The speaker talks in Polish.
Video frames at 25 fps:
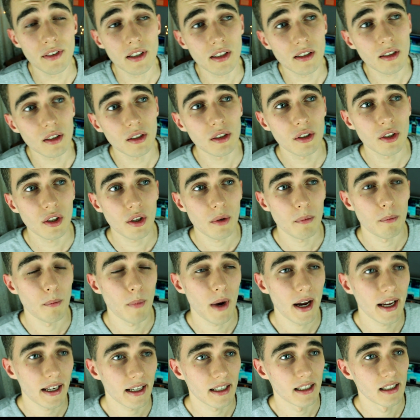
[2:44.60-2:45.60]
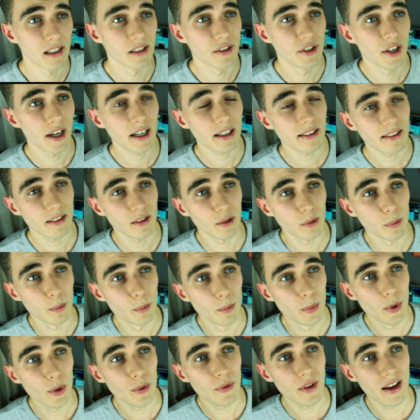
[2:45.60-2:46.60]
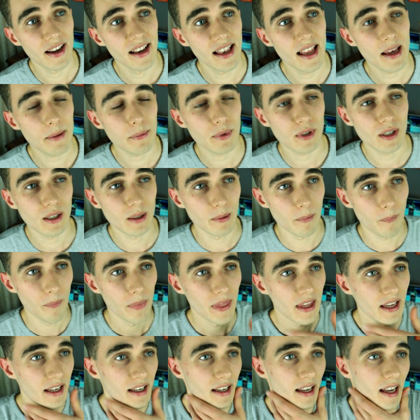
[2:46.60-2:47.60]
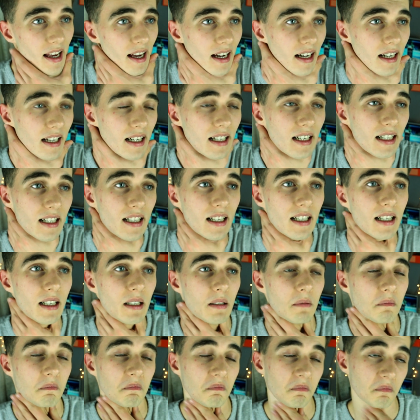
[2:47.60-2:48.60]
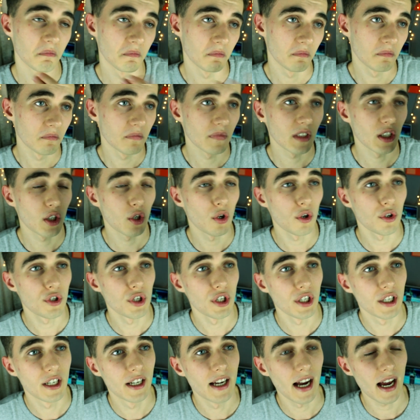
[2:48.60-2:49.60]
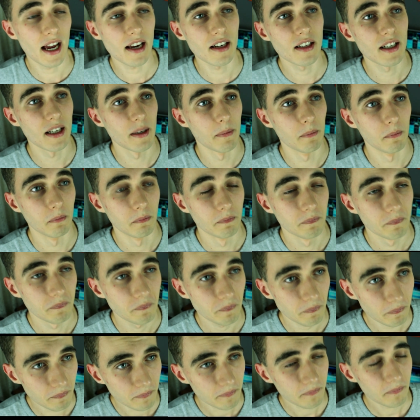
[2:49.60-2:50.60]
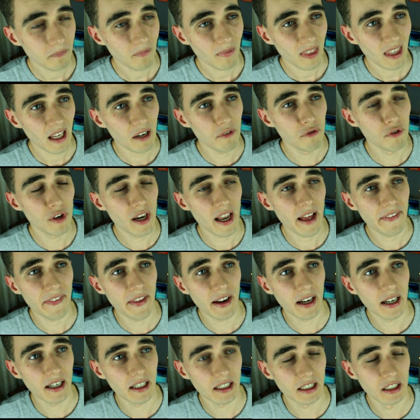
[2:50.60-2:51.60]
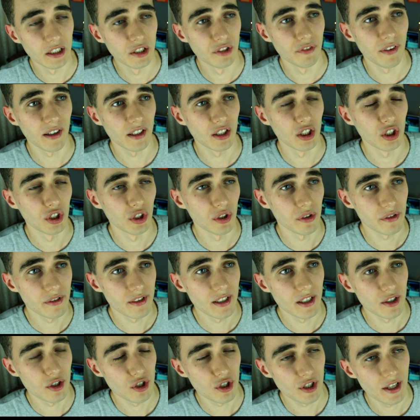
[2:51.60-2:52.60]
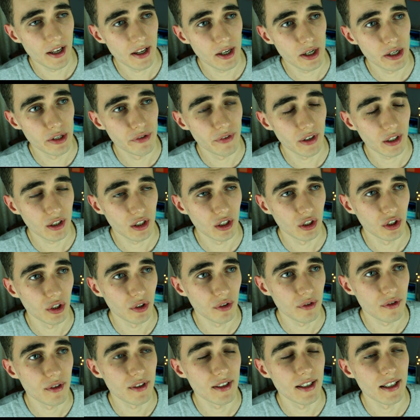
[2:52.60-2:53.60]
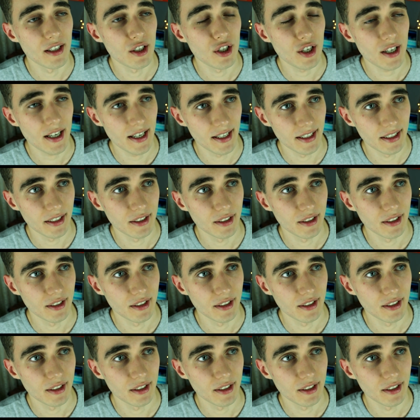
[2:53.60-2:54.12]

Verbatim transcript: wiesz co, no Michael Jackson był najlepszym uh, koszykarzem w latach 2004-2006.